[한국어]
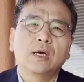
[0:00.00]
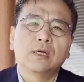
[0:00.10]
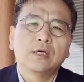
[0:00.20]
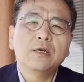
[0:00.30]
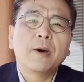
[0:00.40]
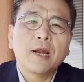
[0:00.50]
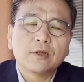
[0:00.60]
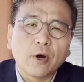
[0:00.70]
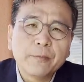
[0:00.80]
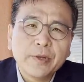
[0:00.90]
흔히 말하는
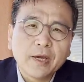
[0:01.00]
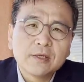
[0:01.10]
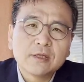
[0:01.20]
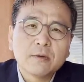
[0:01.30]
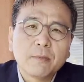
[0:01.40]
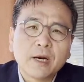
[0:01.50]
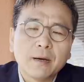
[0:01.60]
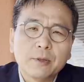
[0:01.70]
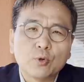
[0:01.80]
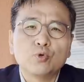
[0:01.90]
덤탱이를 쓰는
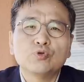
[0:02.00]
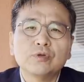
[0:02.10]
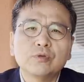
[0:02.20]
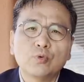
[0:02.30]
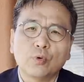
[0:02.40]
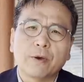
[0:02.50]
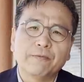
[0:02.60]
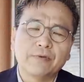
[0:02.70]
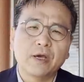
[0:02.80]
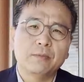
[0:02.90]
바람에 조중동의
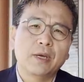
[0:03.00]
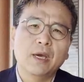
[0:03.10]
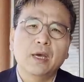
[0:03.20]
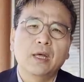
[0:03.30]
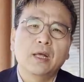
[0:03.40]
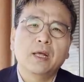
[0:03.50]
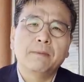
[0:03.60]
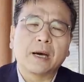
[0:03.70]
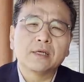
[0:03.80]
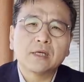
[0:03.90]
프레임에
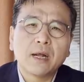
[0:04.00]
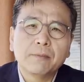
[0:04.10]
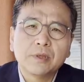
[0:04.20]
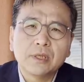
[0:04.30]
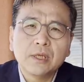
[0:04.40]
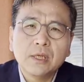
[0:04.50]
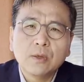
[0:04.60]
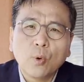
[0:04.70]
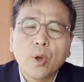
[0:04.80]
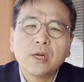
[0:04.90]
많은 사람들이
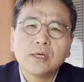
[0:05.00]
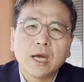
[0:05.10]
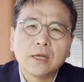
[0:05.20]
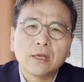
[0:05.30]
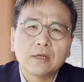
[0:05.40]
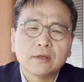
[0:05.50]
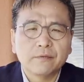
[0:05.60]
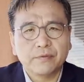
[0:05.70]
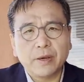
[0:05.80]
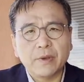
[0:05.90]
오해를 하게 되는 그
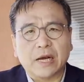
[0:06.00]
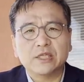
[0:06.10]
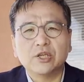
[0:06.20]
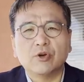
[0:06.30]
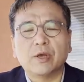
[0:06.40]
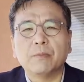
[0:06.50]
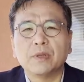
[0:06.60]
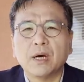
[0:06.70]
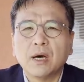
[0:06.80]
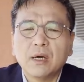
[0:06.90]
프레임이 갇히게
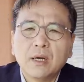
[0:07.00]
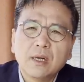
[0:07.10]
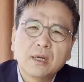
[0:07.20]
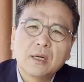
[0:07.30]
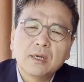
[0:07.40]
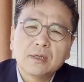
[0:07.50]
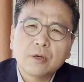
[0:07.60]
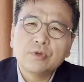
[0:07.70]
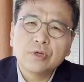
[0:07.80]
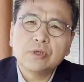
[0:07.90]
됩니다.
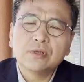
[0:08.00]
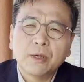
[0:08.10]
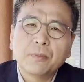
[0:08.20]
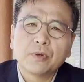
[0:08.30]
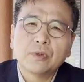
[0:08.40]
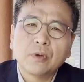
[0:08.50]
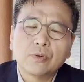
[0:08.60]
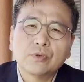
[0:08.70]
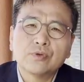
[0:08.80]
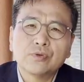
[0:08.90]
결국 이혁진 대표는
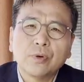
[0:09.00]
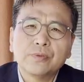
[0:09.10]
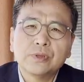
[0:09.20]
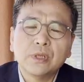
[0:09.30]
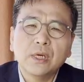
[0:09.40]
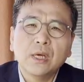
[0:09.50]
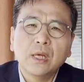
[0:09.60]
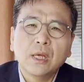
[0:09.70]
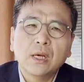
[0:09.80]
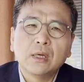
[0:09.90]
어쩔 수 없이
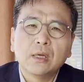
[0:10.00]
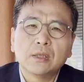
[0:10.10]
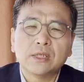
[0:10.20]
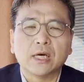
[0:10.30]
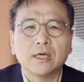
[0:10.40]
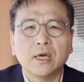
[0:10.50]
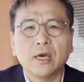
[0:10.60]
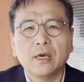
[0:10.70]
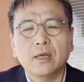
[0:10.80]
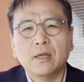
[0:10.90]
어,
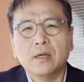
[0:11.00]
자기의